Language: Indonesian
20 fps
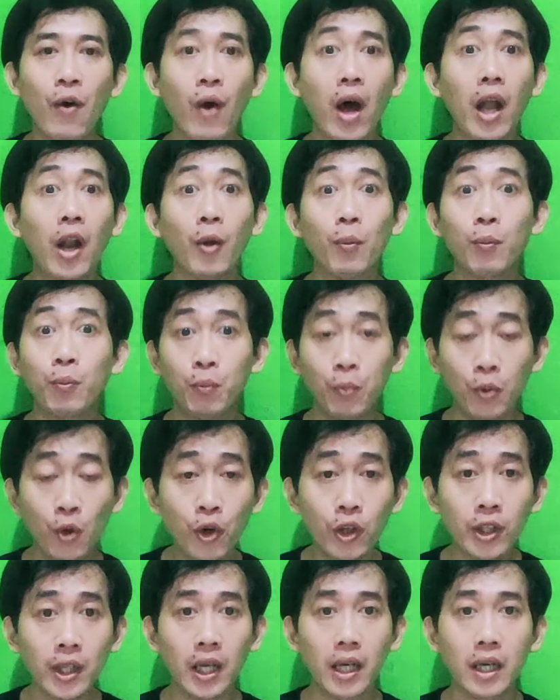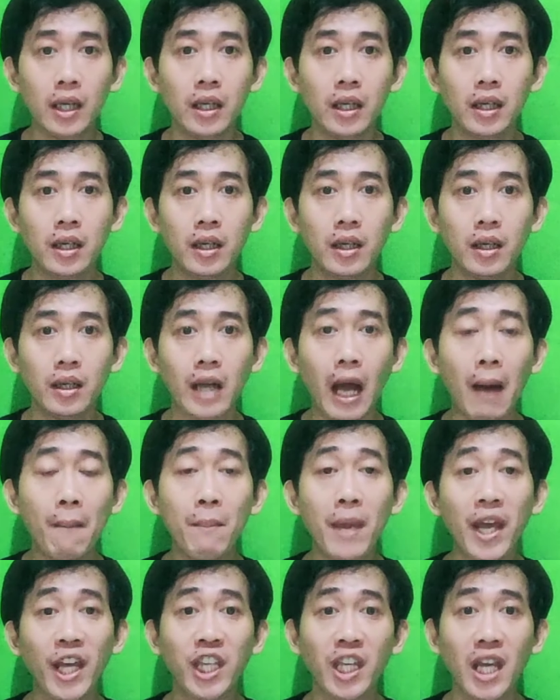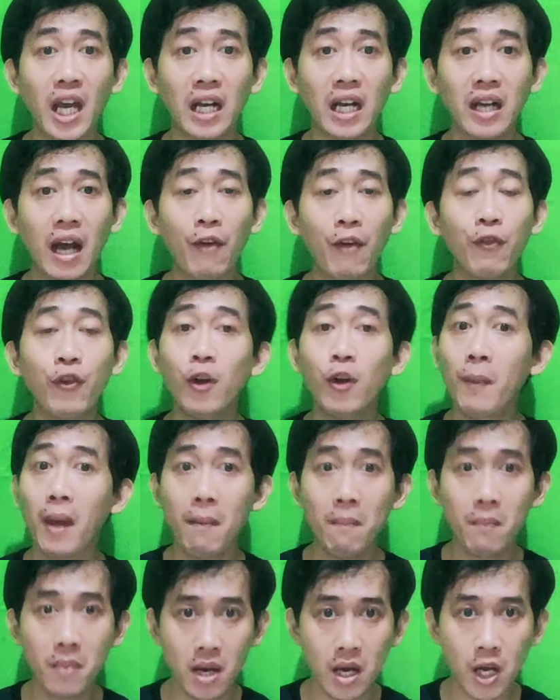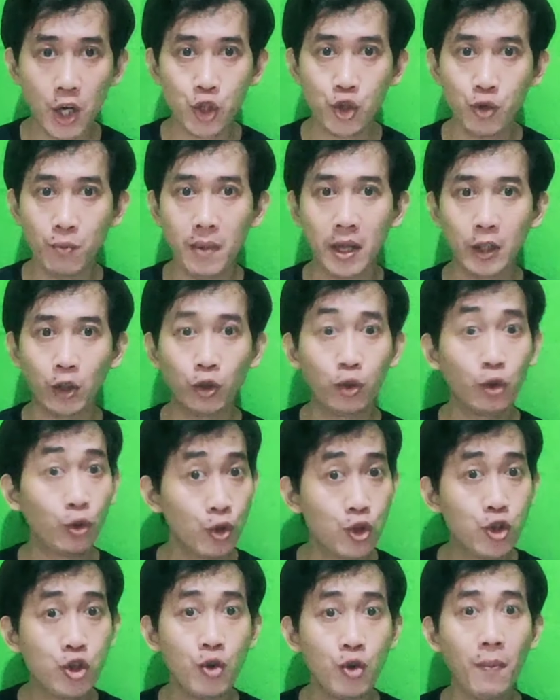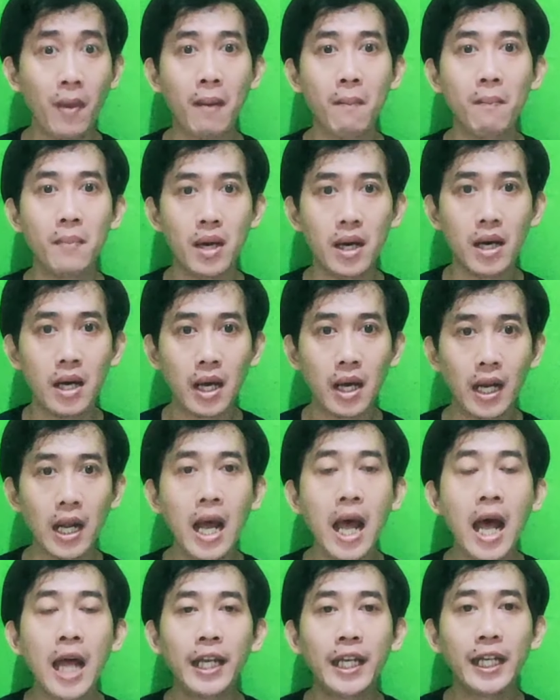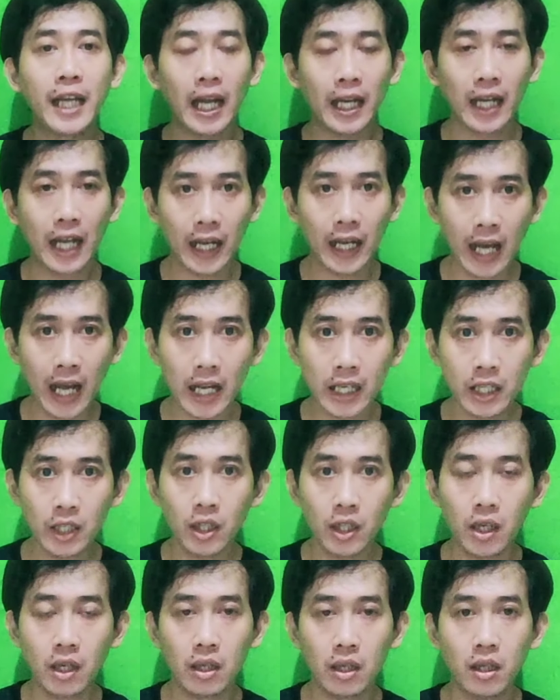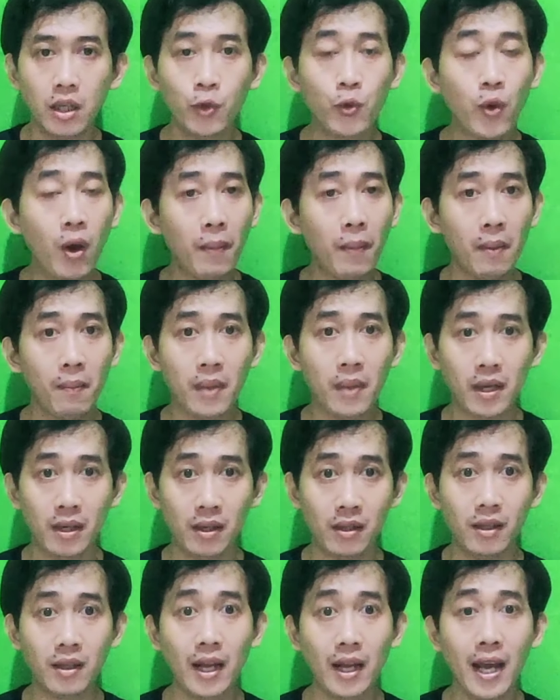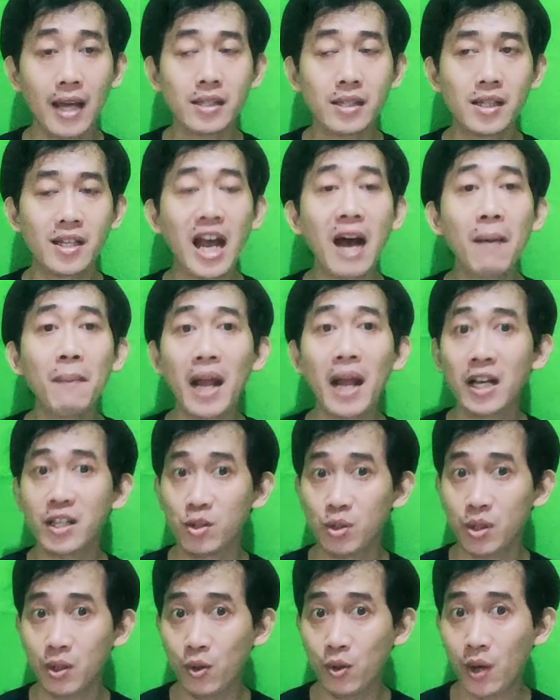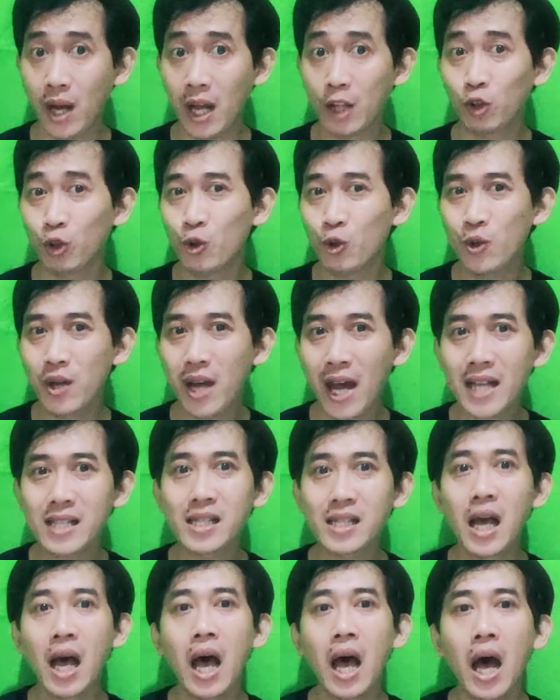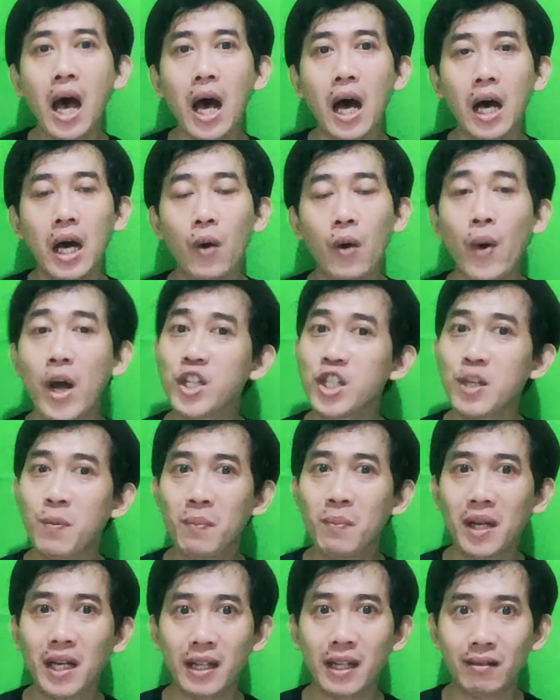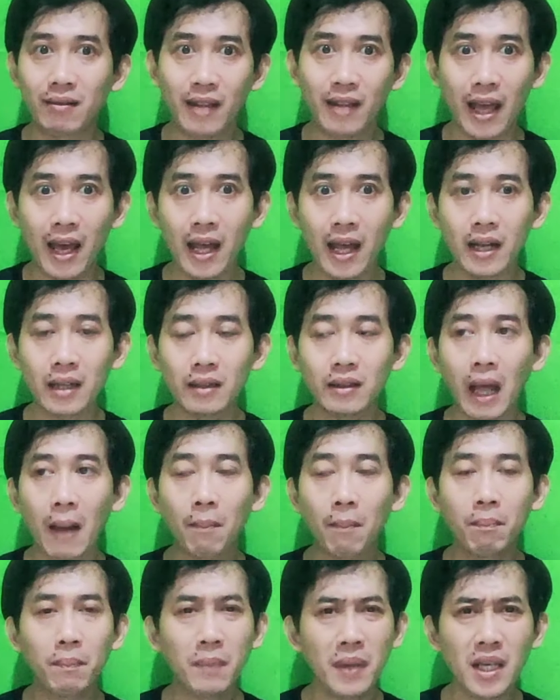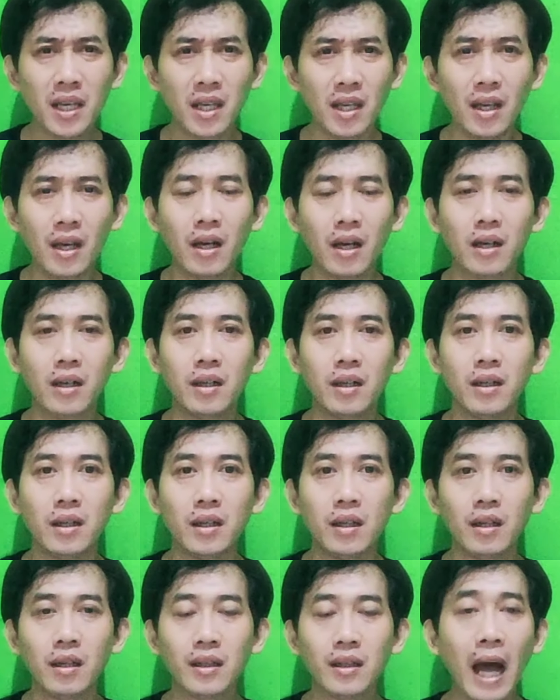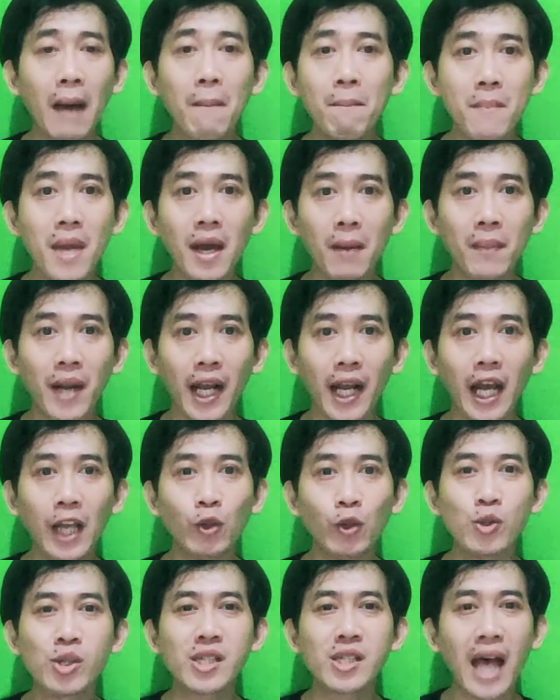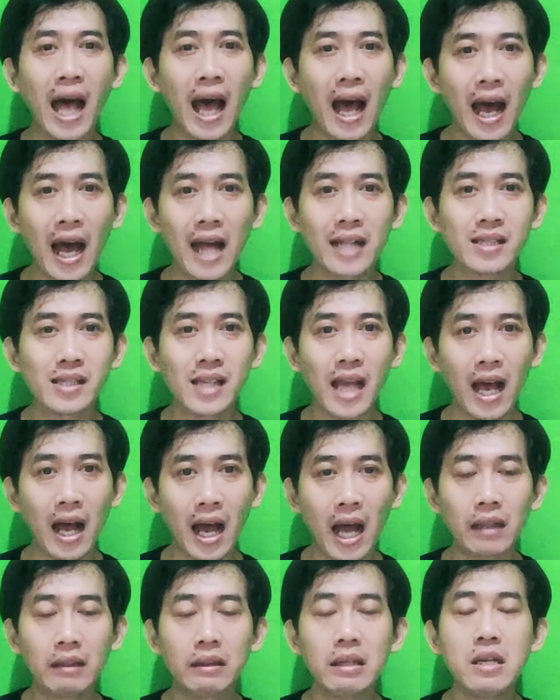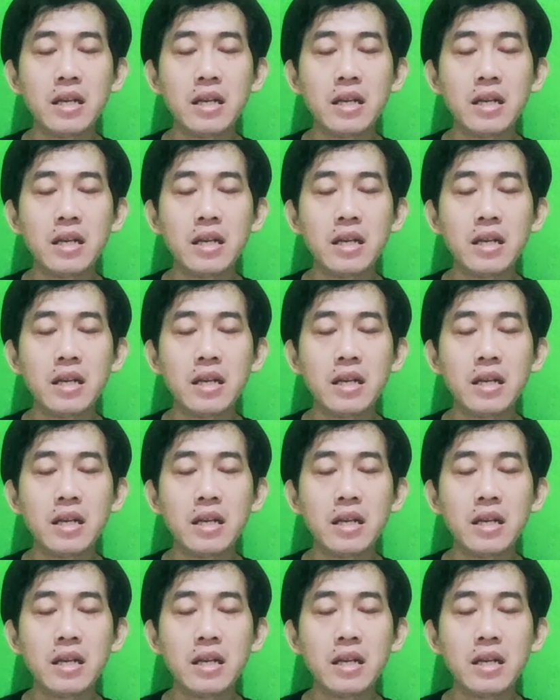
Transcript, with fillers: walaupun uh, comebacknya nggak full member, cuma 7 member, dikarenakan uh, dua membernya sedang melakukan tugas uh, wajib militer, tapi uh, comeback mereka itu sangat-sangat